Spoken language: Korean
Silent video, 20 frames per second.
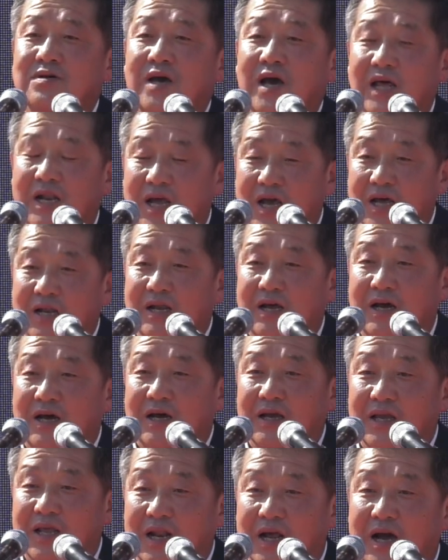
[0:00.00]

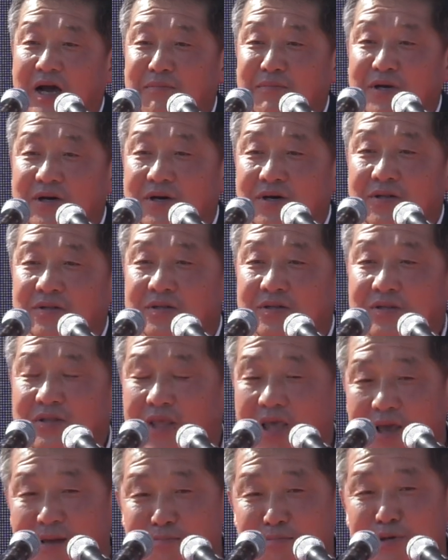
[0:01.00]
하나하나 해나가면
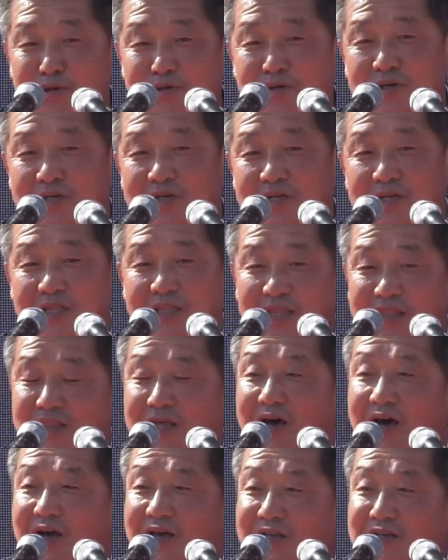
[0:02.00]
대한민국이 그렇게
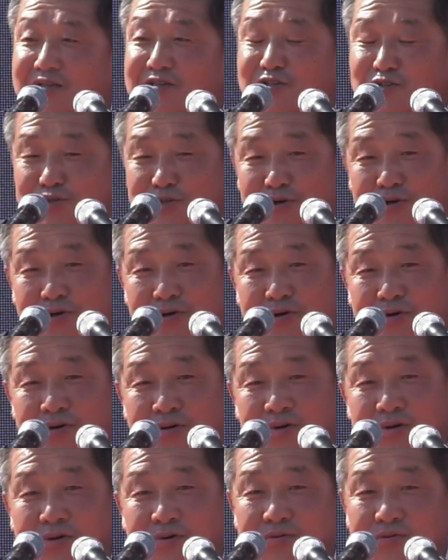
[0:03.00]
된다 이런 뜻으로
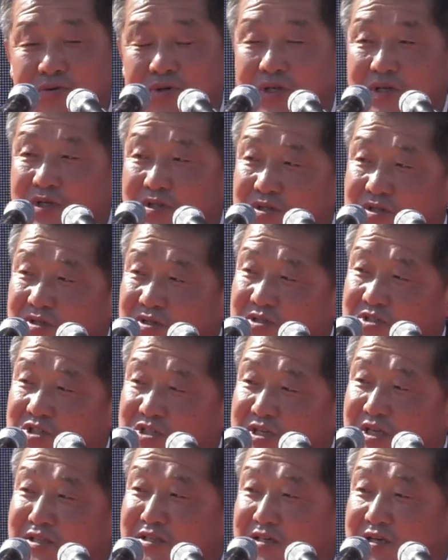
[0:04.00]
우리
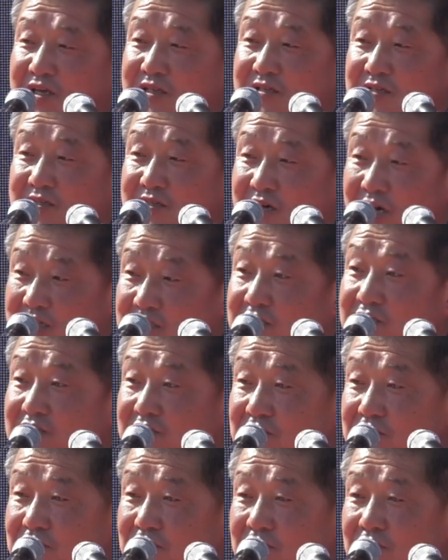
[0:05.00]
지사님께서
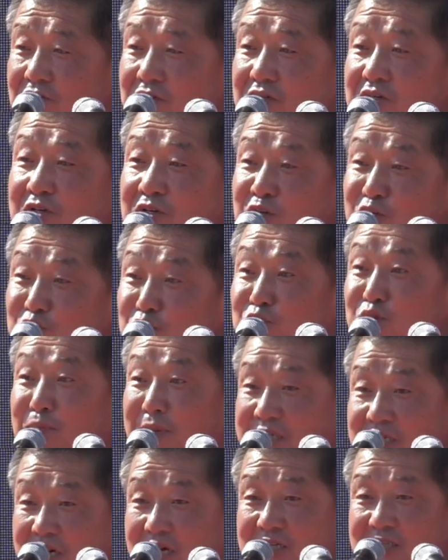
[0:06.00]
하셨거든요. 이 건축도
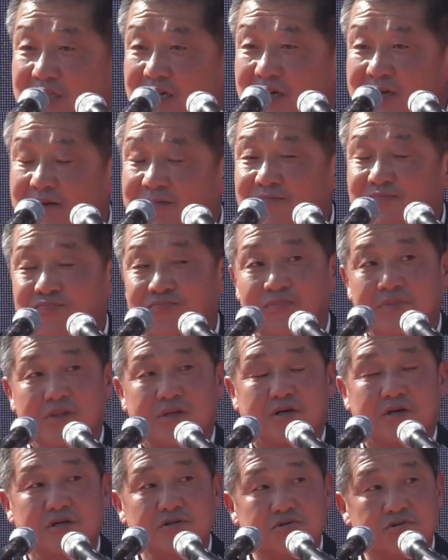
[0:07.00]
마찬가지다.
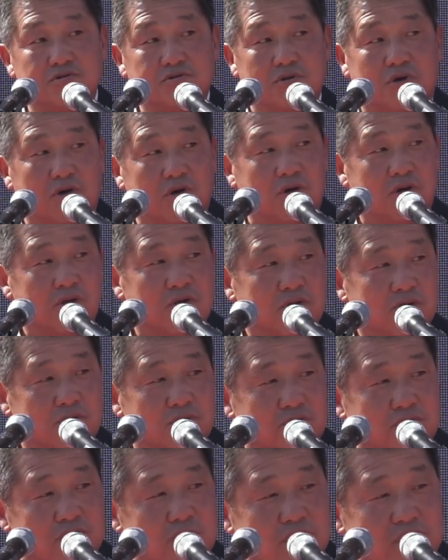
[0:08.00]
건축도
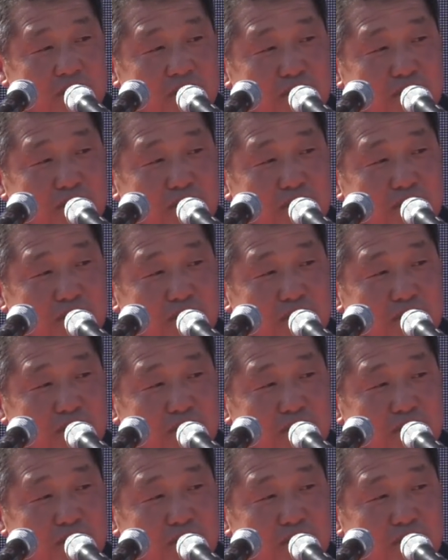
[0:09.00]
우리